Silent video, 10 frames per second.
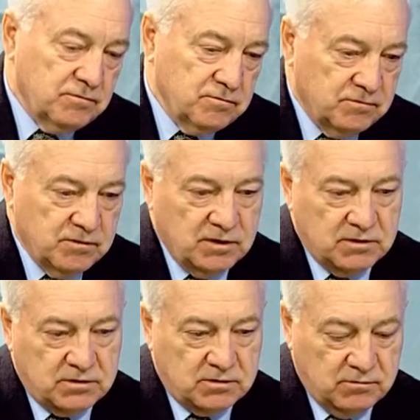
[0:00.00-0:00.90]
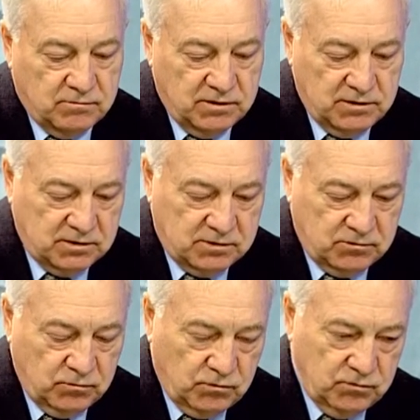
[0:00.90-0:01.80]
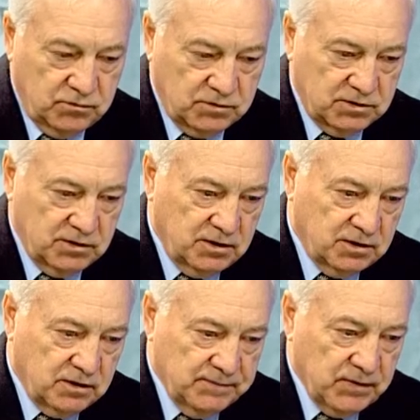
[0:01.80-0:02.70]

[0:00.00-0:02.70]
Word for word: в 12 часов выезд, кто желает